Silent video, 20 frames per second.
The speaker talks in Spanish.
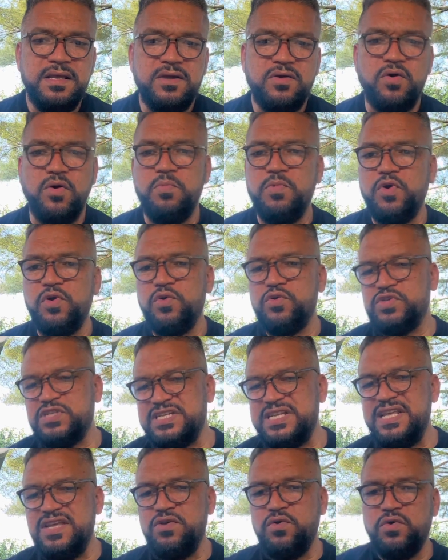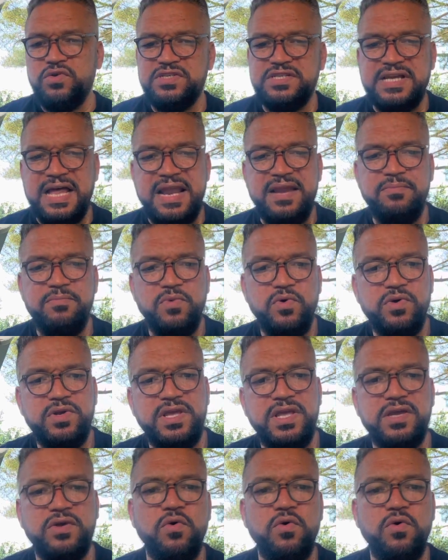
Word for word: como los cinco salmos que